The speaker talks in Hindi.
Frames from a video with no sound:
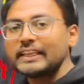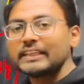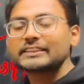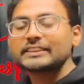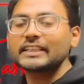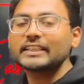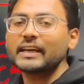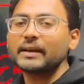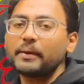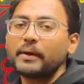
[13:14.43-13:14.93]

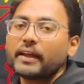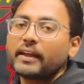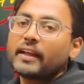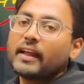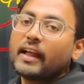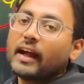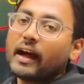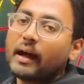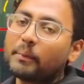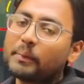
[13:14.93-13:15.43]
चलते भाई
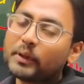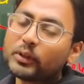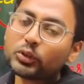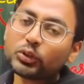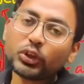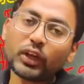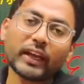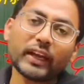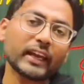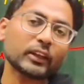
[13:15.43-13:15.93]
अभी तो
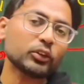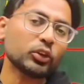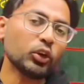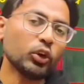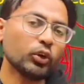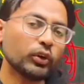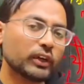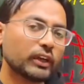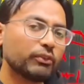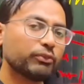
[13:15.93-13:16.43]
था ये
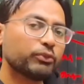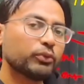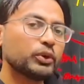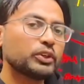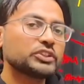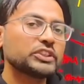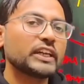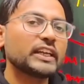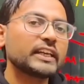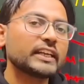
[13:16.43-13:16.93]
तो कि फूड
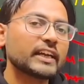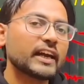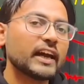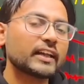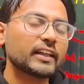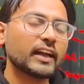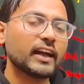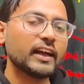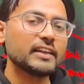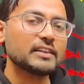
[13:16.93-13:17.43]
चेन क्या
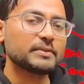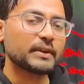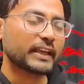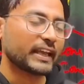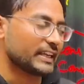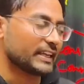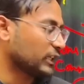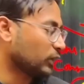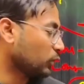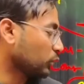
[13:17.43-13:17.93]
था इसमें
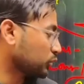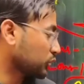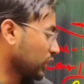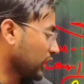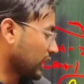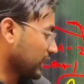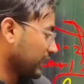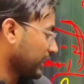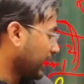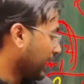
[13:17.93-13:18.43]
कैसे क्वेश्चन
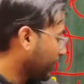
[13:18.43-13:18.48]
आते